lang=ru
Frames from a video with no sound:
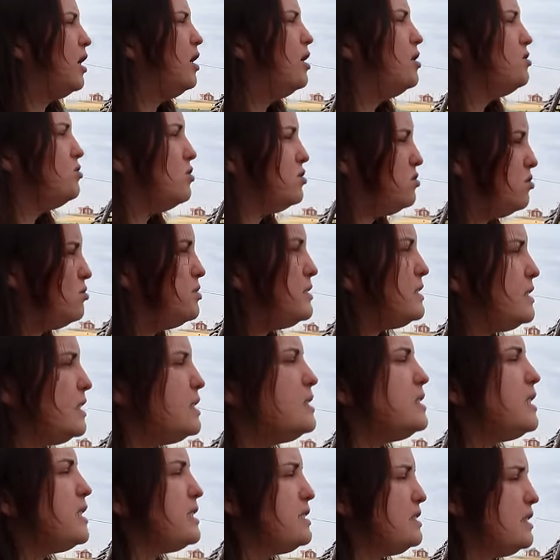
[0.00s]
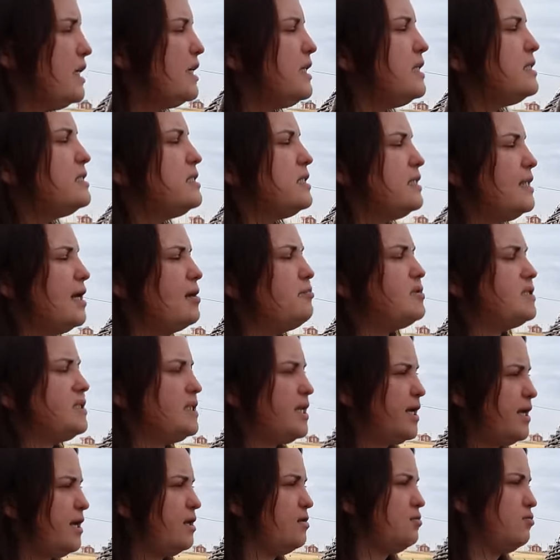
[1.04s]
То есть он здесь и останется хранится на
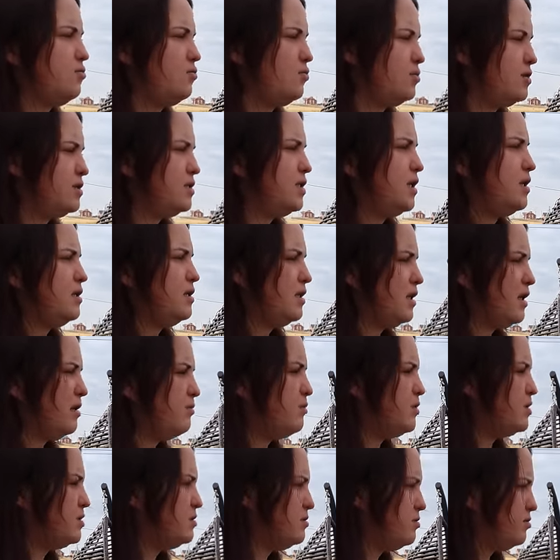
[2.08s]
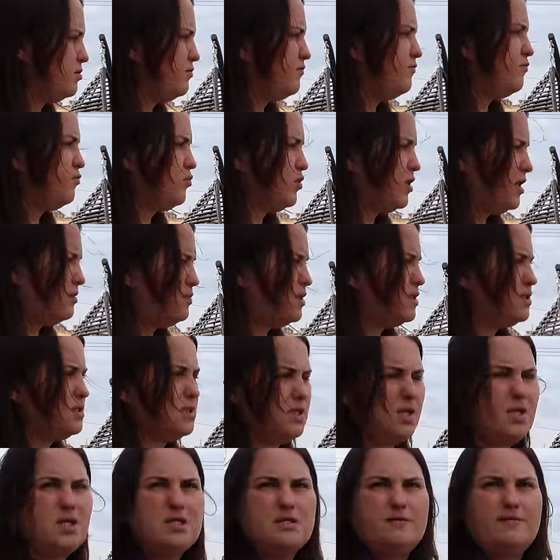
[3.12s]
постоянку. Он стоит на определенном фундаменте,
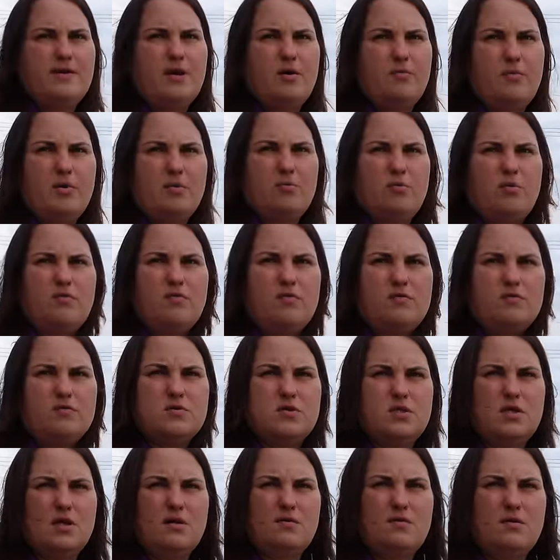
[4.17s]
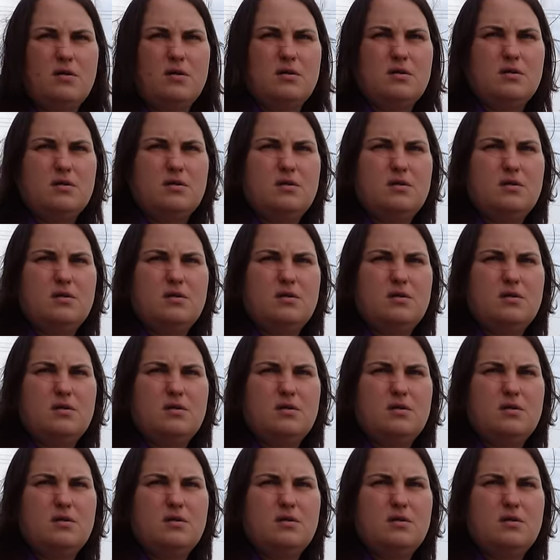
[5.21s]
да, на свае, по-моему, его ставили?